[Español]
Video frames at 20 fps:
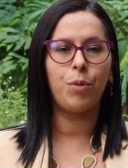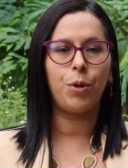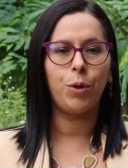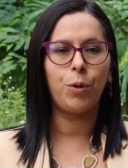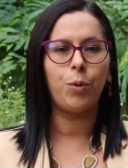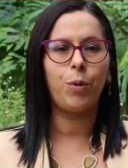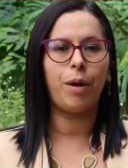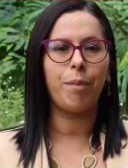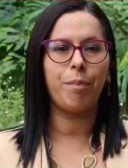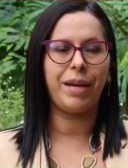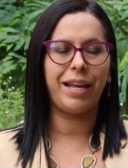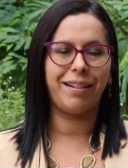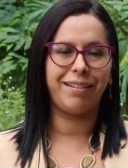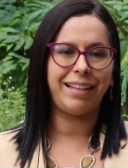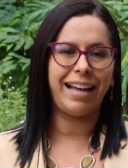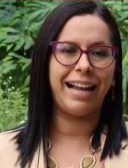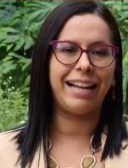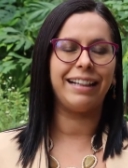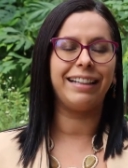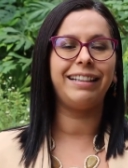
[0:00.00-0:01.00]
módulo
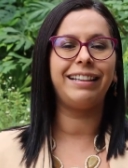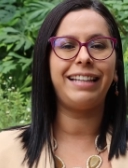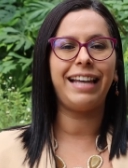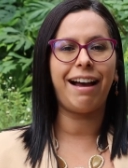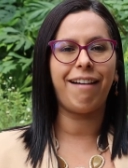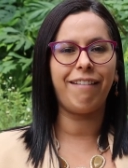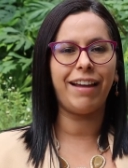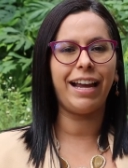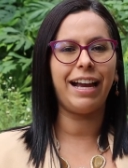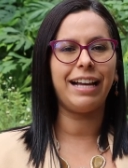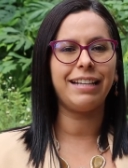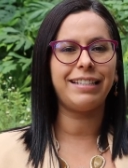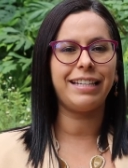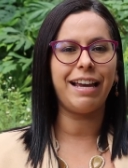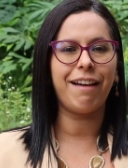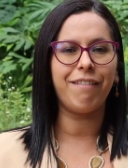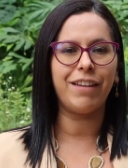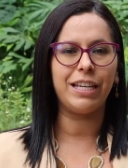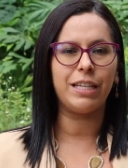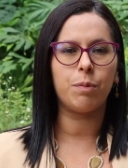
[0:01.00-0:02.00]
ambiental de abejas
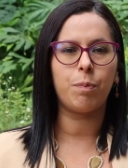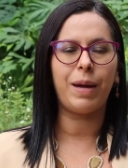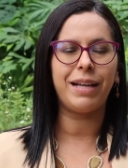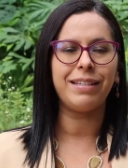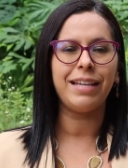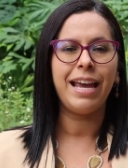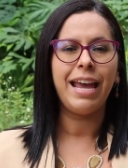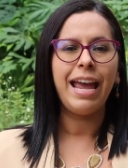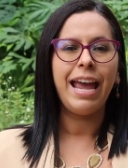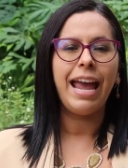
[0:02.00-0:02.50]
y avispas,